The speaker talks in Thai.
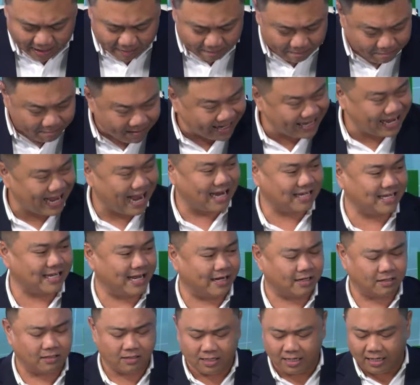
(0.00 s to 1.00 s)
ไม่ยากเย็น
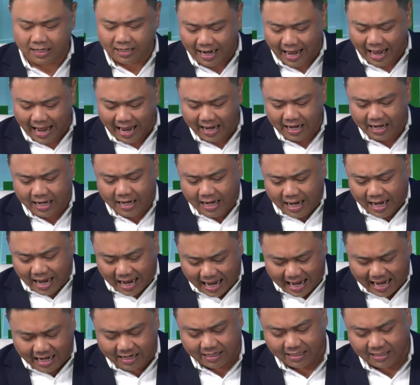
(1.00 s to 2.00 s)
นะฮะ
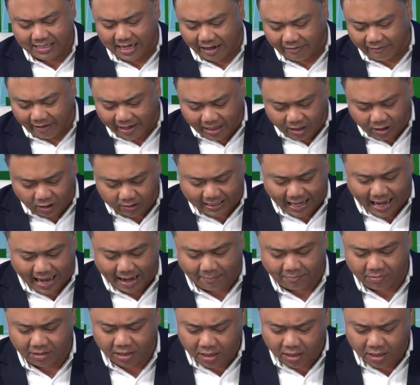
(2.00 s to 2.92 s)
อ่ะอย่างไรก็ตาม